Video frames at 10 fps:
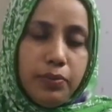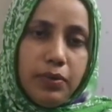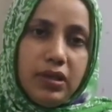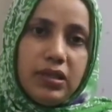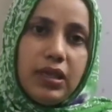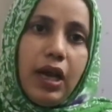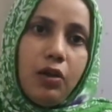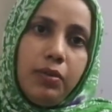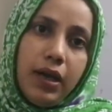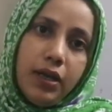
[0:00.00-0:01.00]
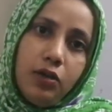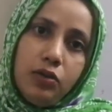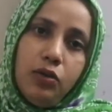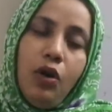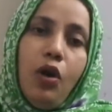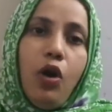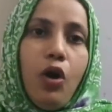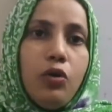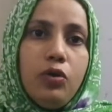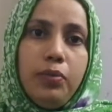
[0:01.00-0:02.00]
পড়েছে কারো ভাগে হয়তো
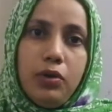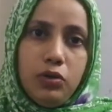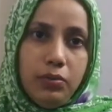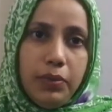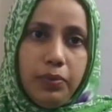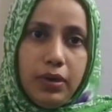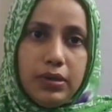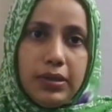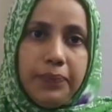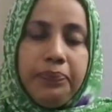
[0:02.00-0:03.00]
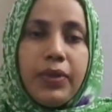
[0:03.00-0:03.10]
অনুর্বর জমি পড়েছে